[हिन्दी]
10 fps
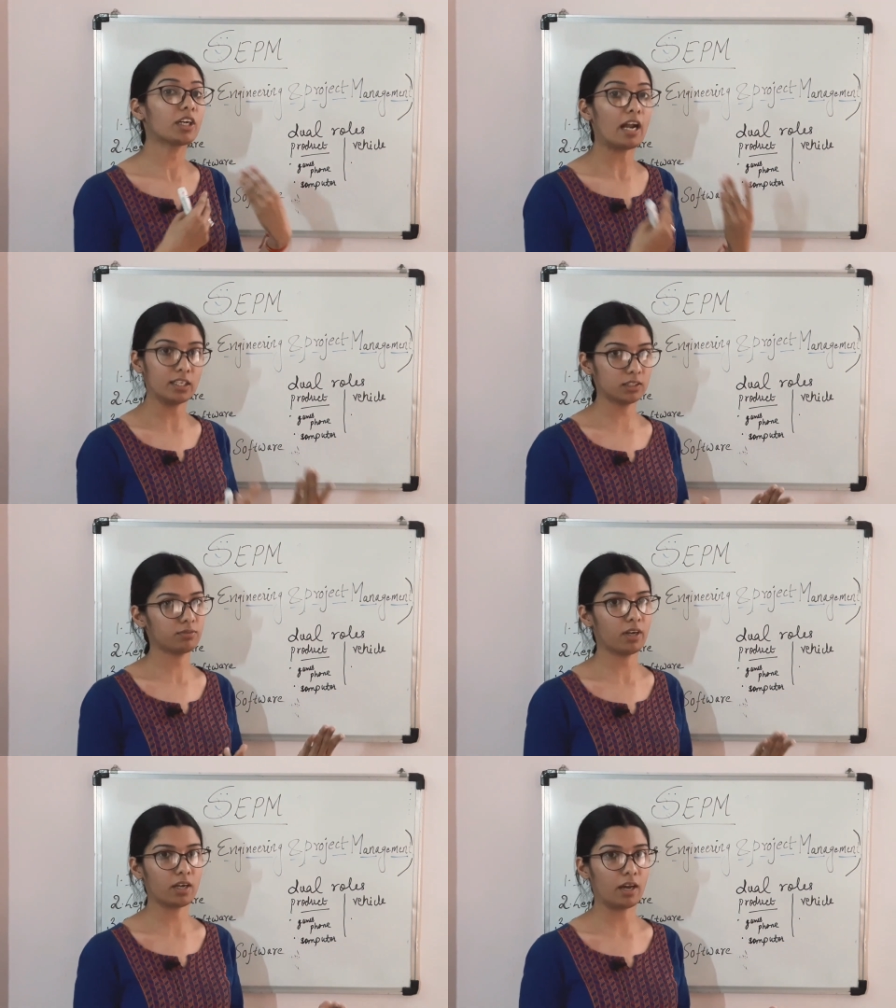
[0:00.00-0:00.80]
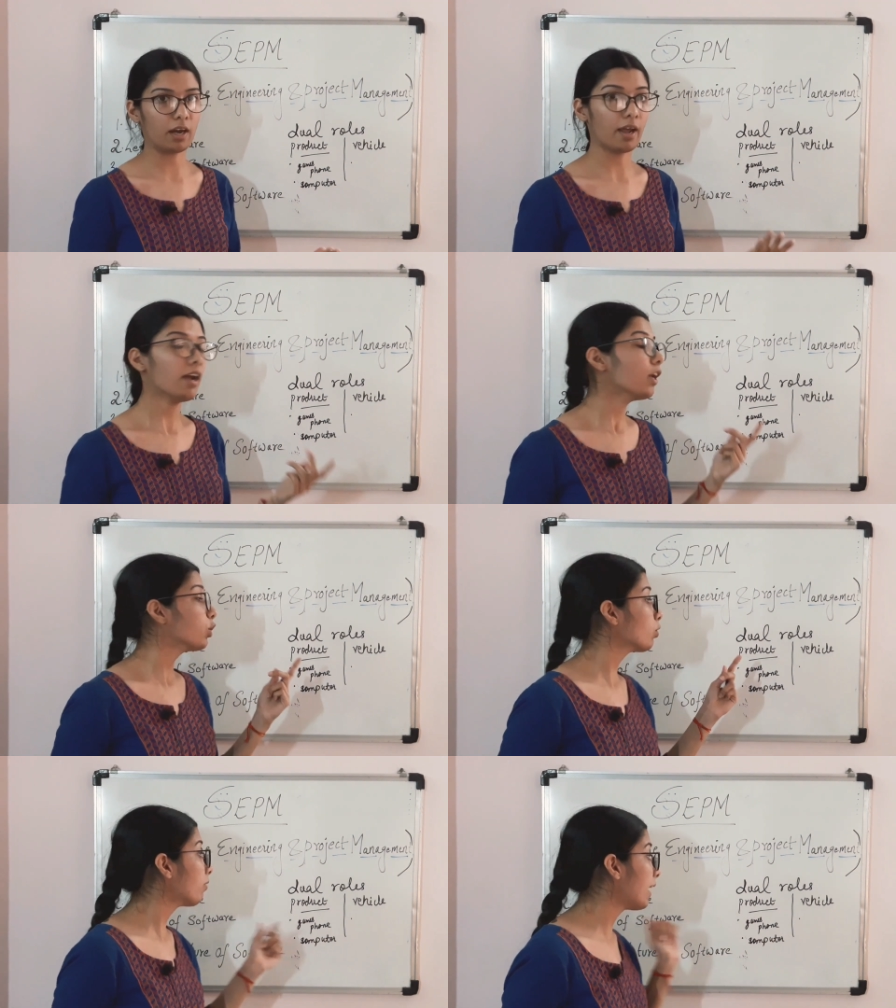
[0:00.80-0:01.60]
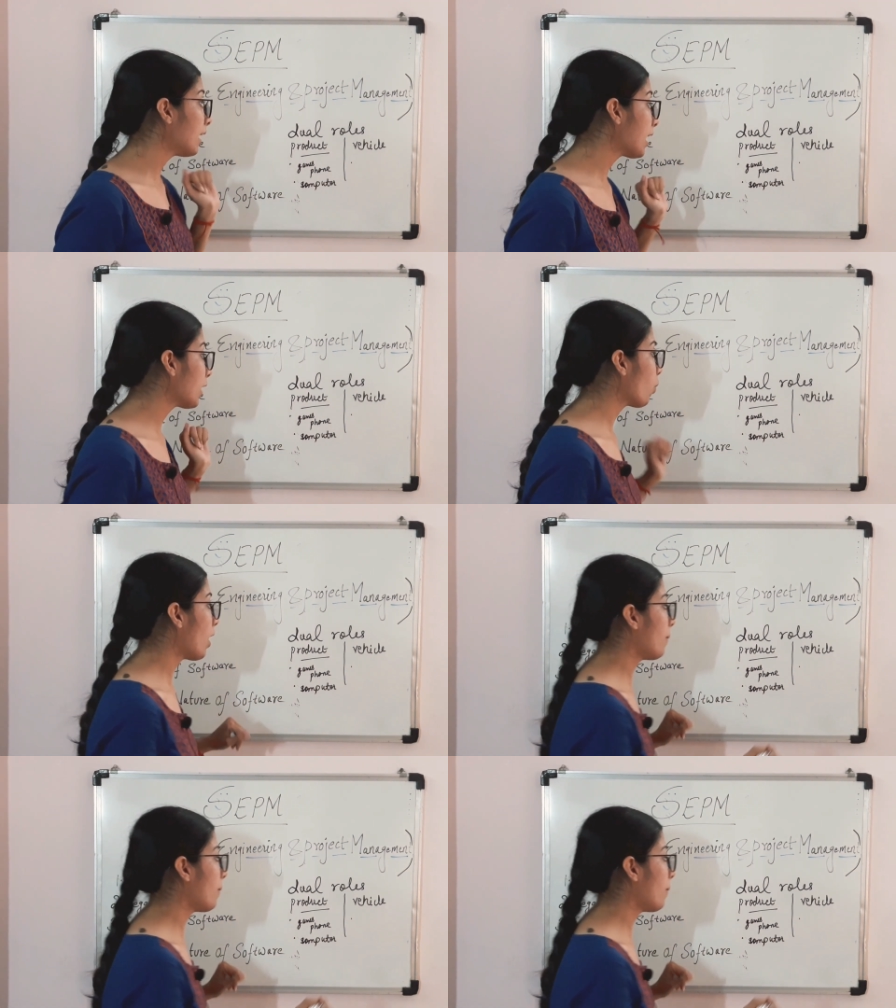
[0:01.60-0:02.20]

ट्रांसफ़र कर रहा है तो वहीकल को